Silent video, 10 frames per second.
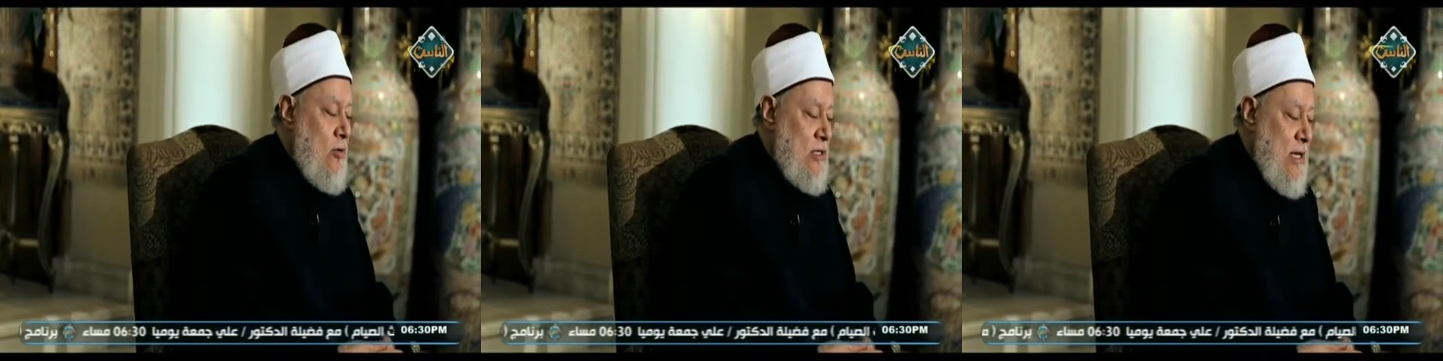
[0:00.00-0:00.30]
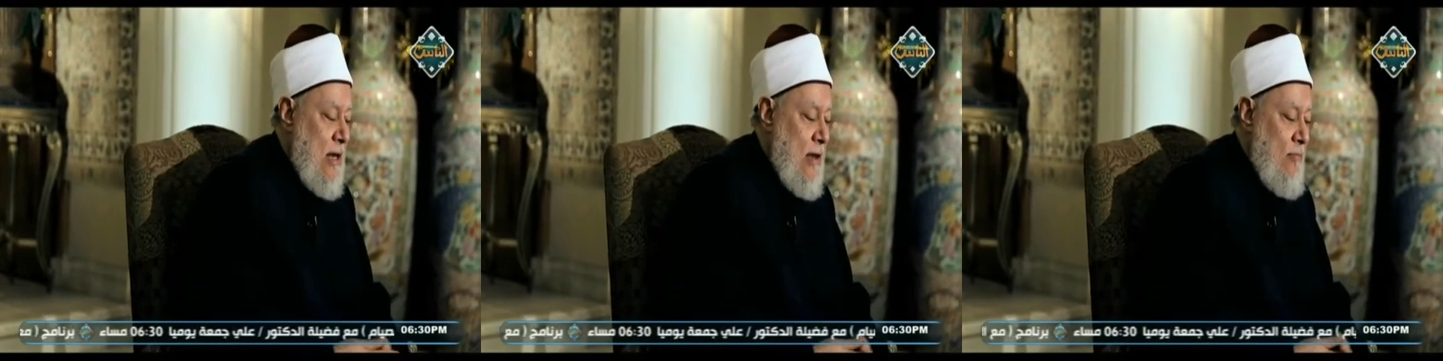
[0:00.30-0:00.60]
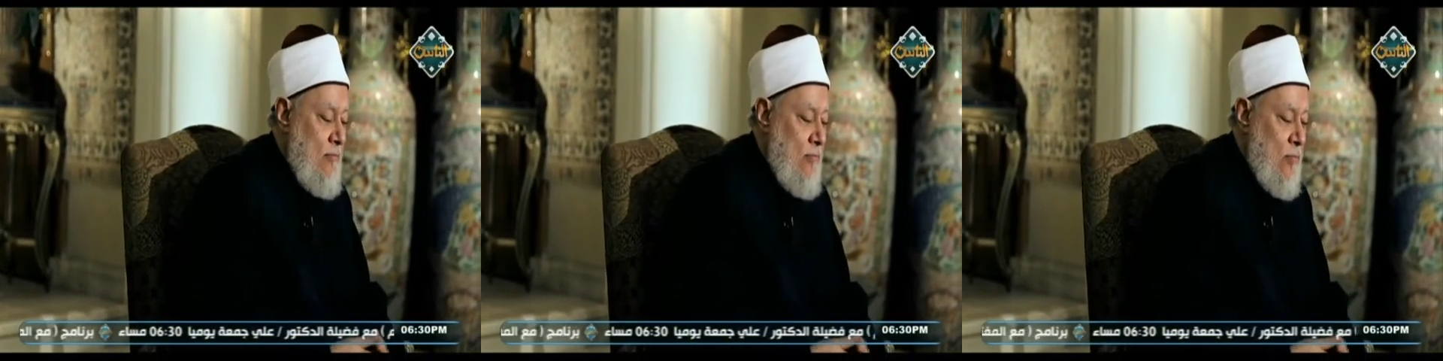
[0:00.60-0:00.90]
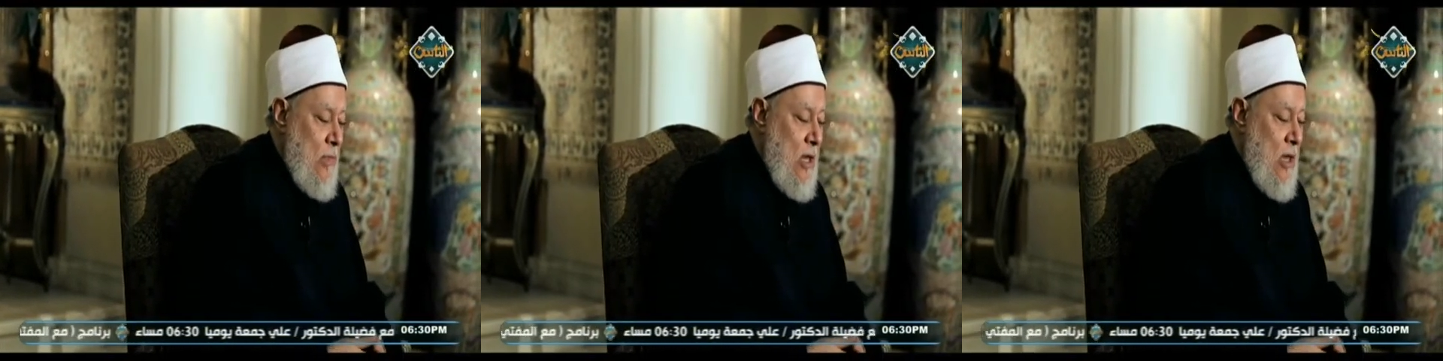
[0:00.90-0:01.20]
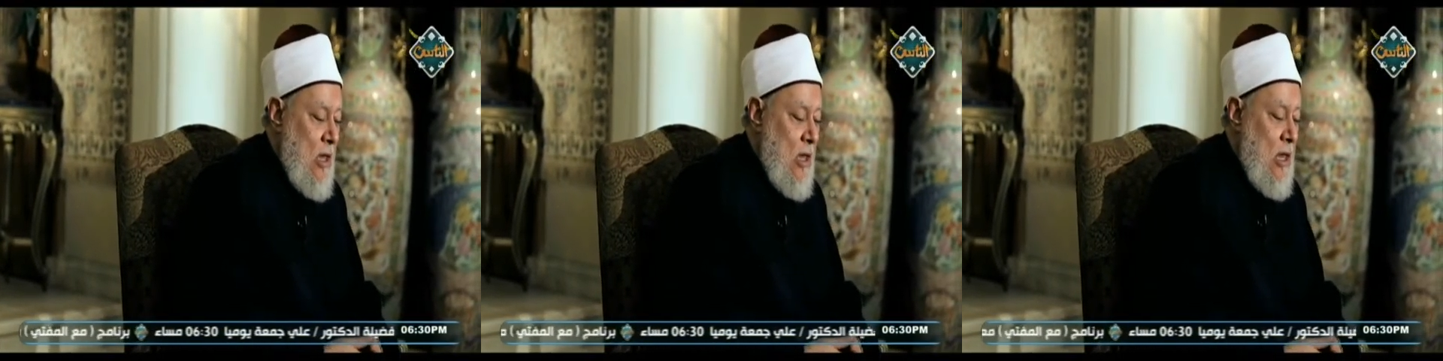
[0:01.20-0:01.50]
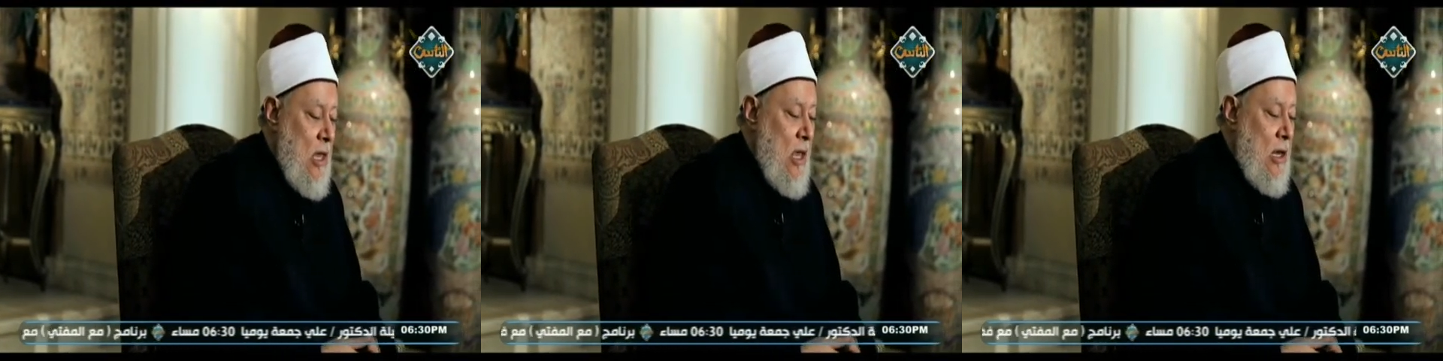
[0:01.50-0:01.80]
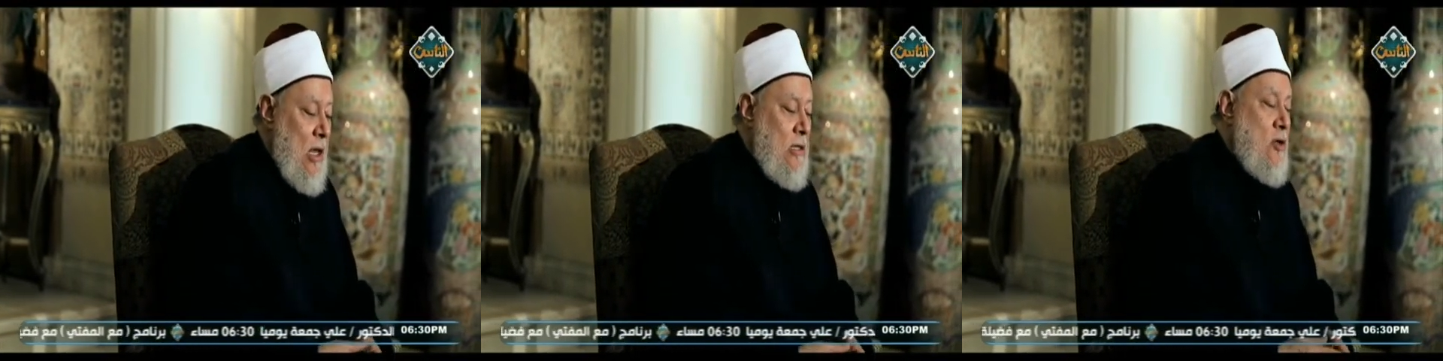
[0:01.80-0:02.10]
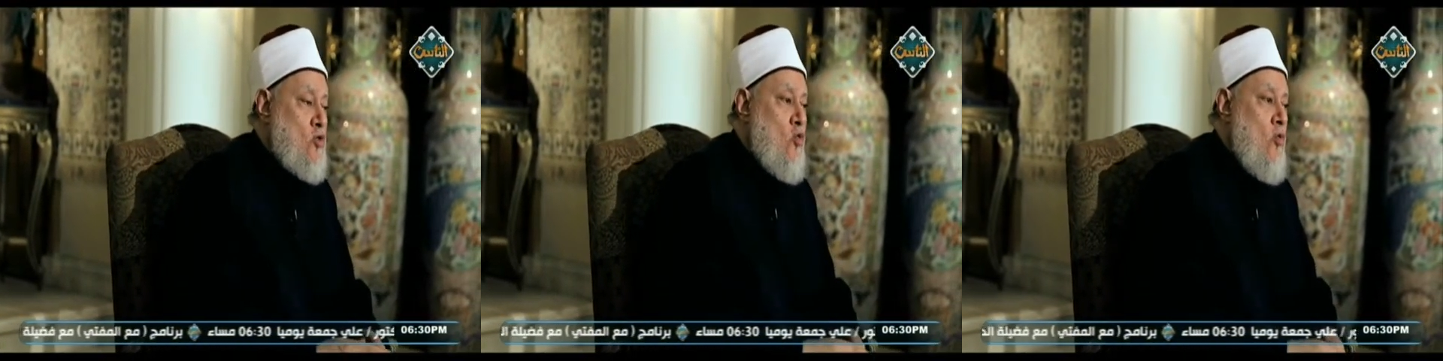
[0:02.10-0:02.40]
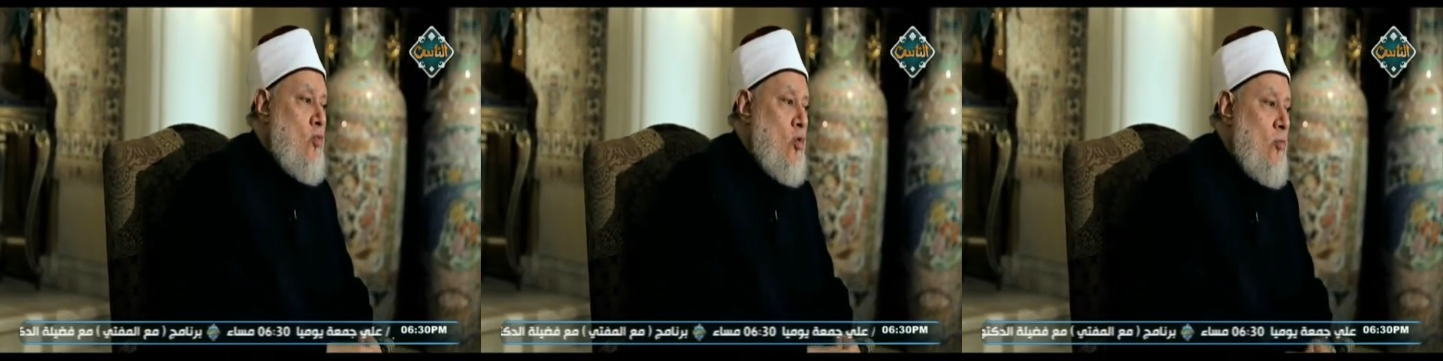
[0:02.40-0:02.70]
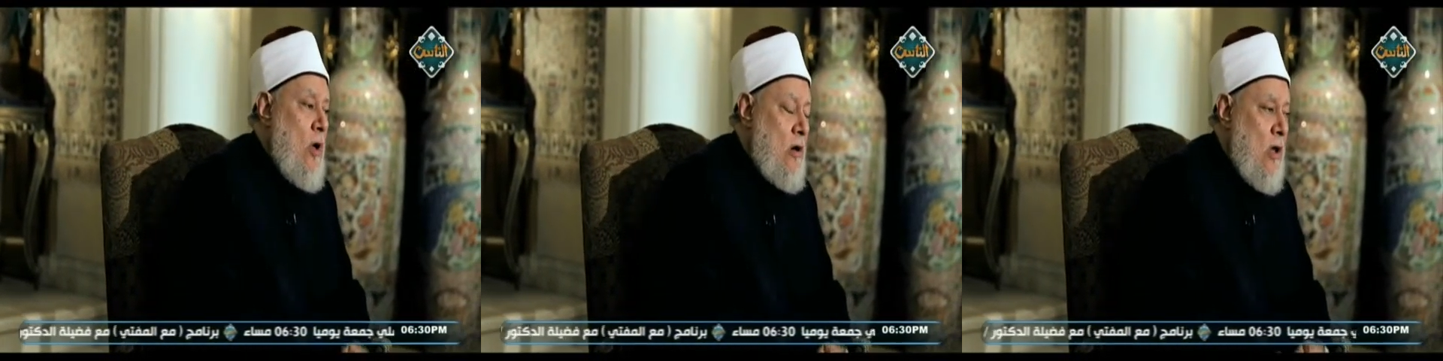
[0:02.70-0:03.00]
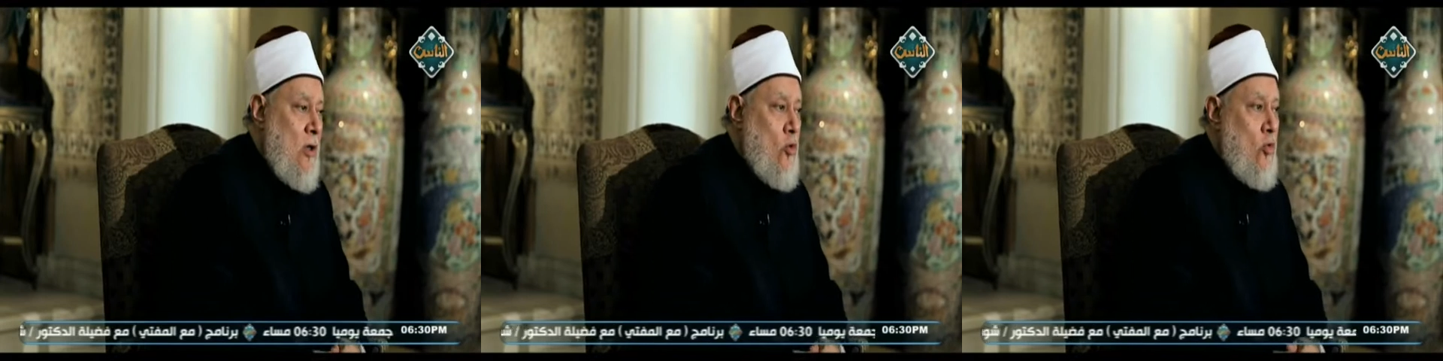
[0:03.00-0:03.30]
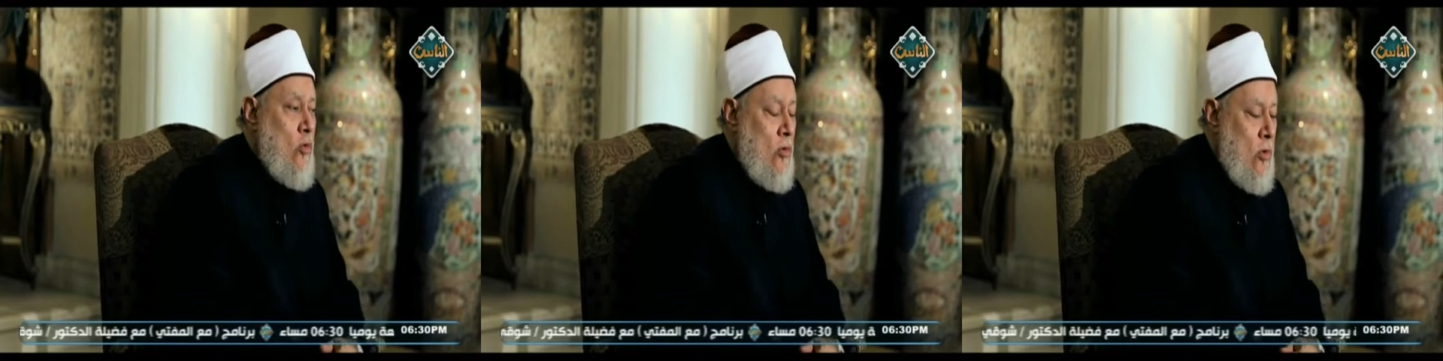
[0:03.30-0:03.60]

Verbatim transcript: وسلم لا تصوم المراه